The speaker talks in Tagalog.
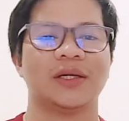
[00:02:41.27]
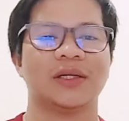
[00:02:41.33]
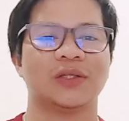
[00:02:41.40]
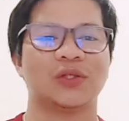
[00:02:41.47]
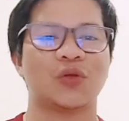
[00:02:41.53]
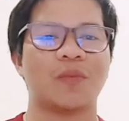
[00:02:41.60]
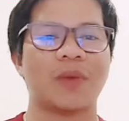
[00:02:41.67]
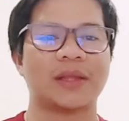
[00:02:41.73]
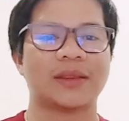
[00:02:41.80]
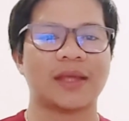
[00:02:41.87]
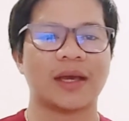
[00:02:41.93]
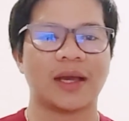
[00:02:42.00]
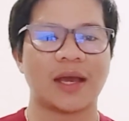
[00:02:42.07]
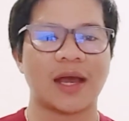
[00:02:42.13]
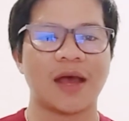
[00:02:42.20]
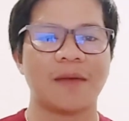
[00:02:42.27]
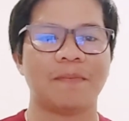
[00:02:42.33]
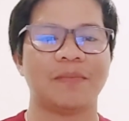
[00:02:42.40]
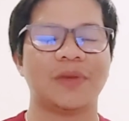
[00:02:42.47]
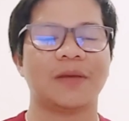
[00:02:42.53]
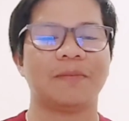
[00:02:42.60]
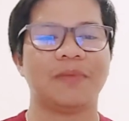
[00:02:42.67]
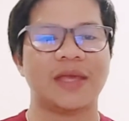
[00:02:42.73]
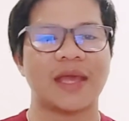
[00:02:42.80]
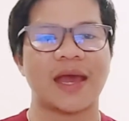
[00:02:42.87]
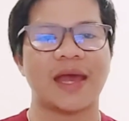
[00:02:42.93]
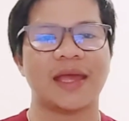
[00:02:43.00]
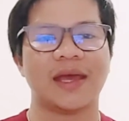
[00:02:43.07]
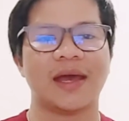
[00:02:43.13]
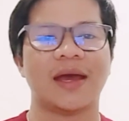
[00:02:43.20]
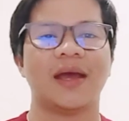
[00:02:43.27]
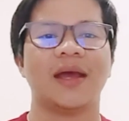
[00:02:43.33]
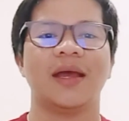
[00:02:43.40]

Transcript: tumatanggap ng biyaya